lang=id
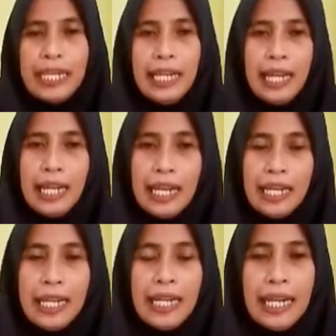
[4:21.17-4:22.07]

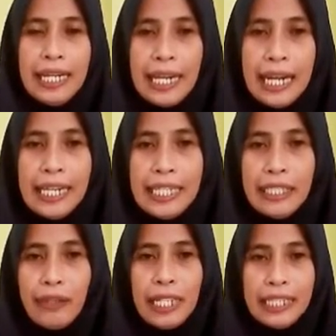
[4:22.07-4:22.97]
Nah, anak-anak
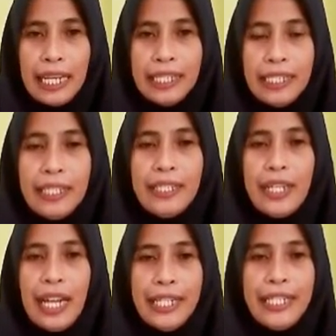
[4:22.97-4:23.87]
itulah tadi
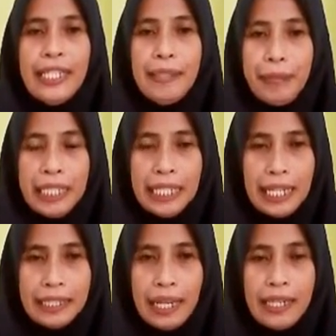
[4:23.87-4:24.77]
syair
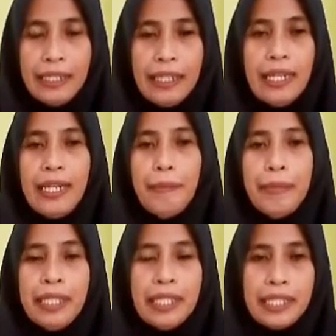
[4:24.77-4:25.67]
binatang
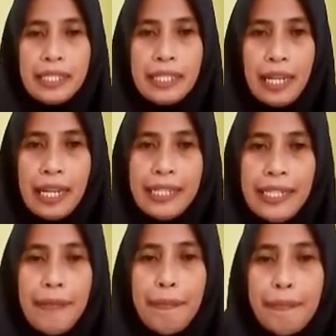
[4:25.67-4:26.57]

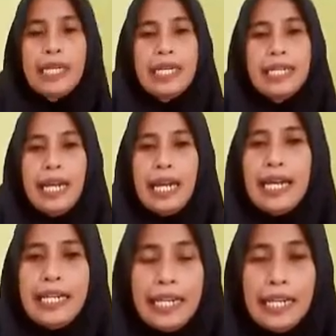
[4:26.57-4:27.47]
bersayap. Nah,
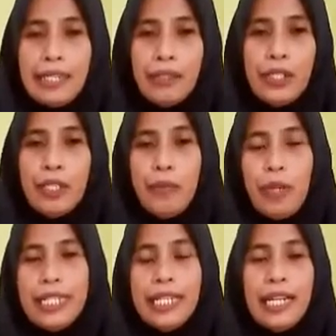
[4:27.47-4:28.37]
anak-anakku
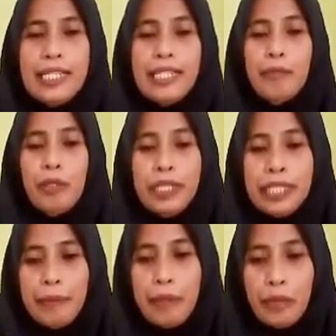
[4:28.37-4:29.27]
semuanya, sebelum
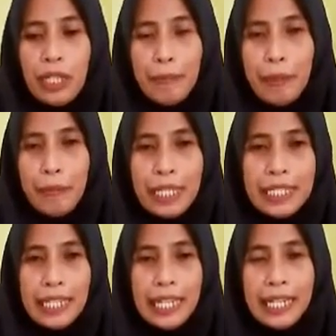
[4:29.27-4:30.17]
kita memulai
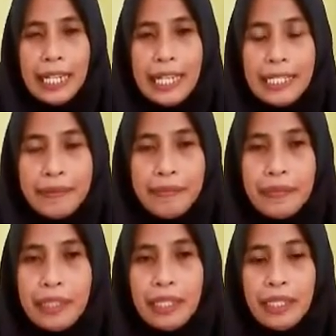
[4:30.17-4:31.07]
pembelajaran,
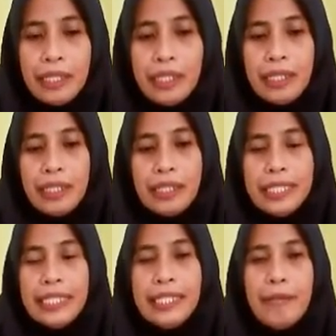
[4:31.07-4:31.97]

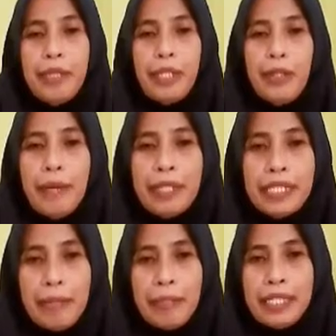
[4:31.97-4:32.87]
eh, kita berdoa
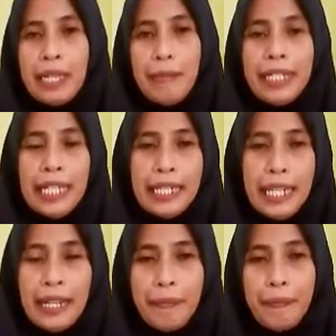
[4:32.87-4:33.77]
bersama-sama ya,
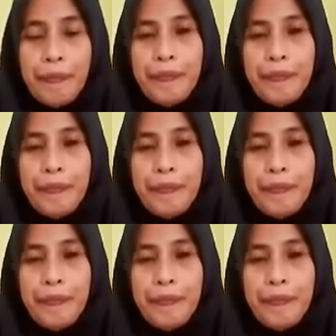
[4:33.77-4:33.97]
Nak.